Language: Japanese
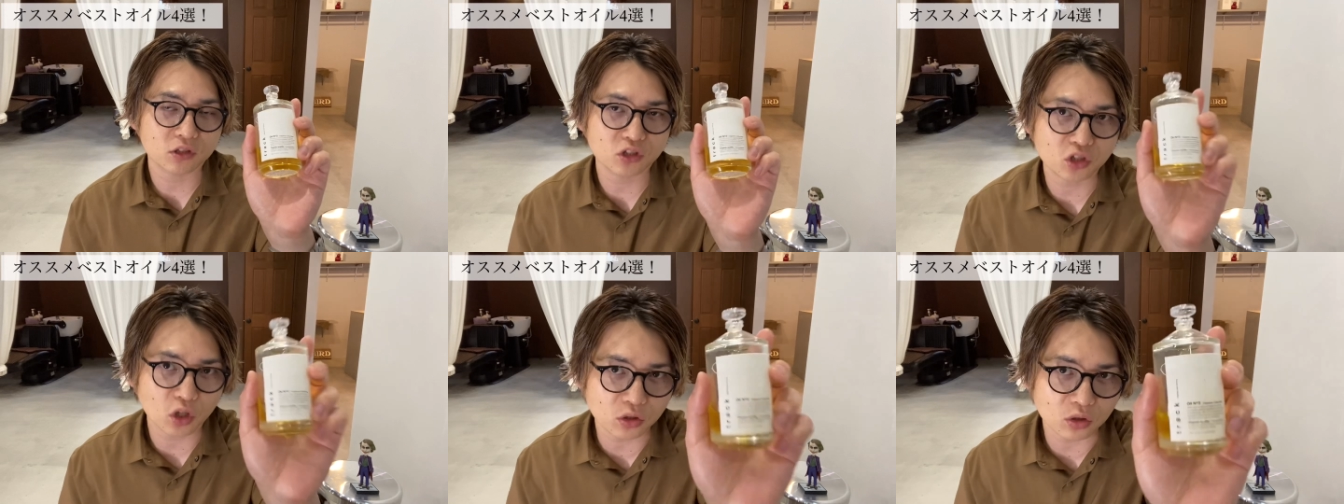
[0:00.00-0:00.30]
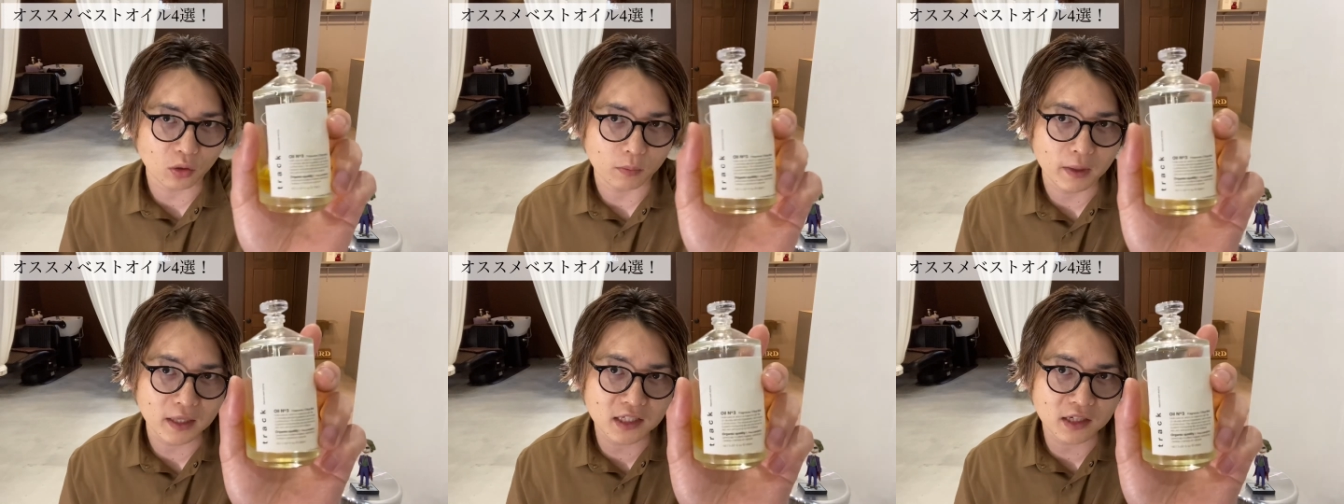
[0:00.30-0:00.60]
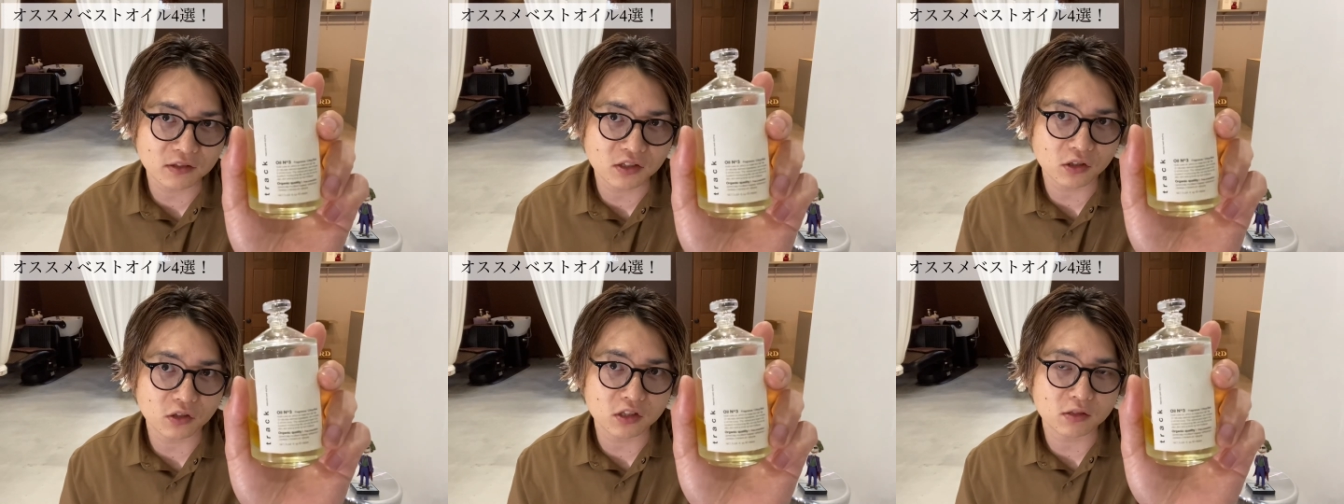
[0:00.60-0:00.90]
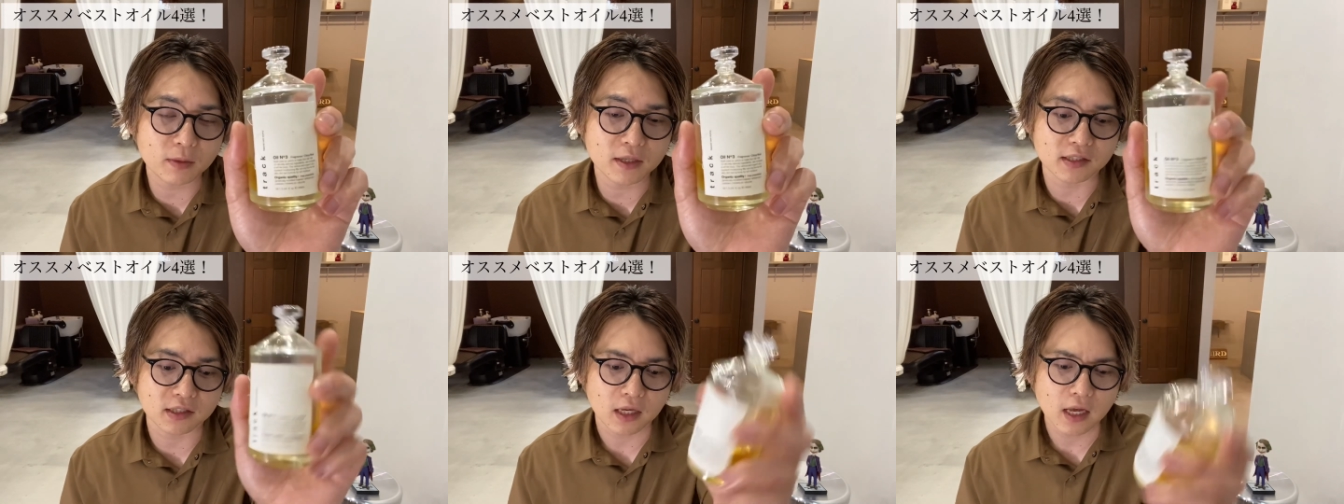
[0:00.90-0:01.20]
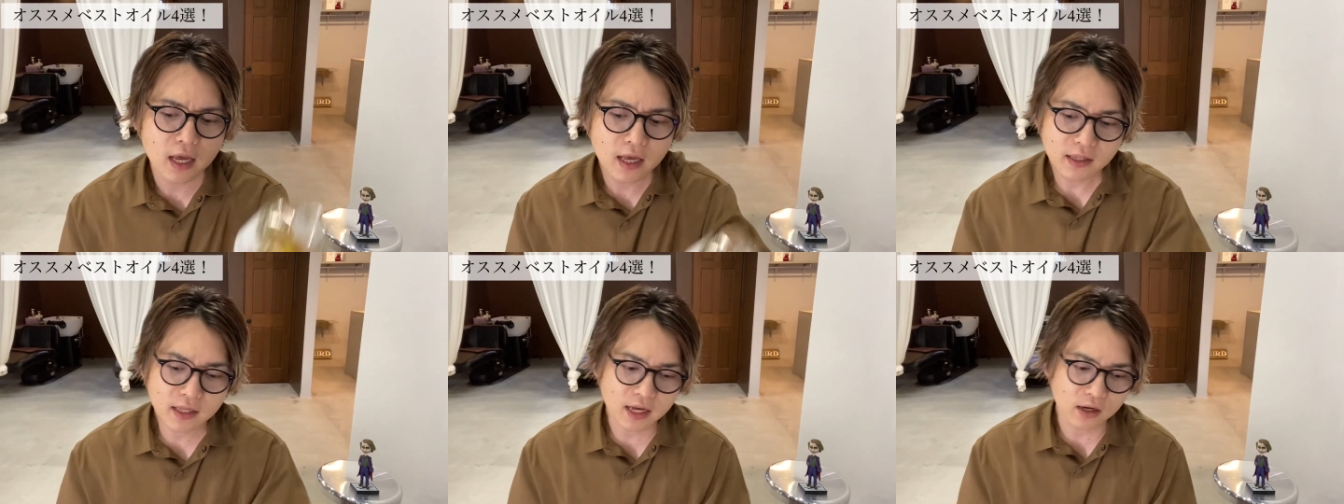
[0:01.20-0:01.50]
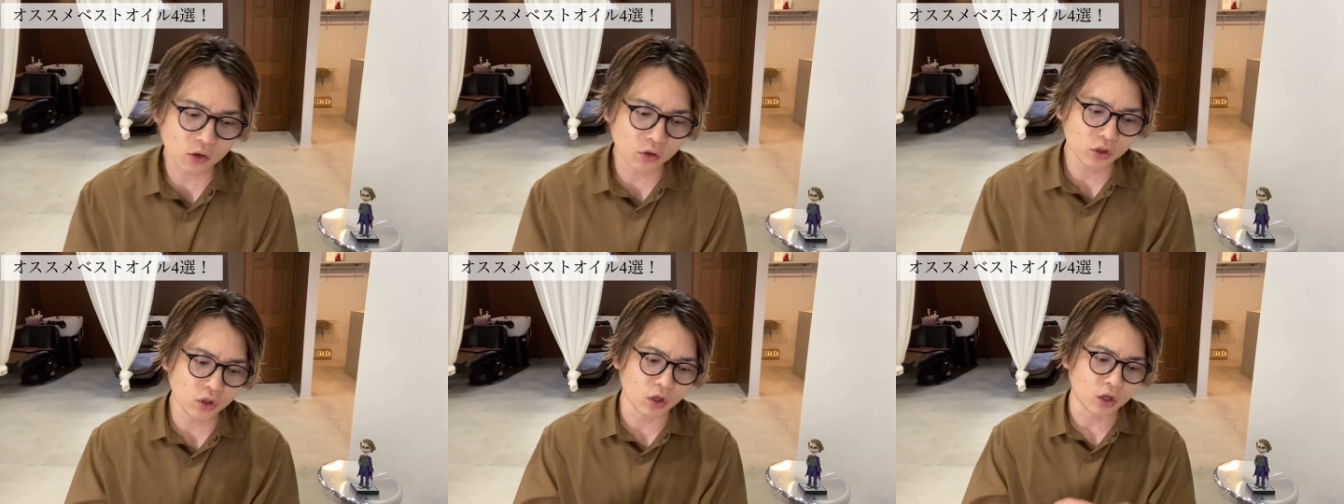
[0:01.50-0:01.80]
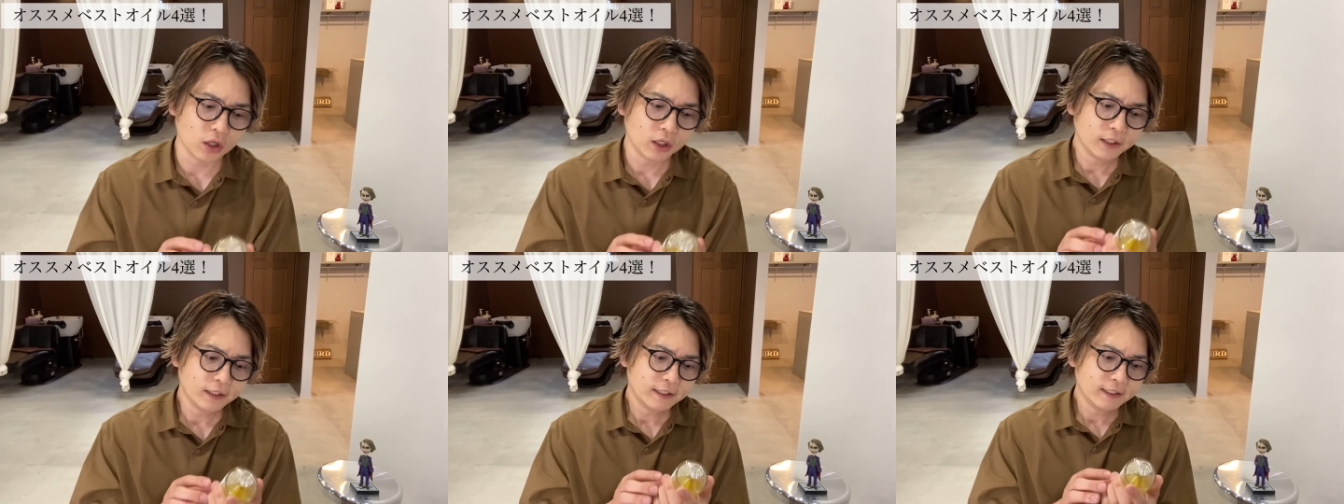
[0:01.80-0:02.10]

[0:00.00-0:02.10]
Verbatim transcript: ちょっとめちゃくちゃおすすめです。でこの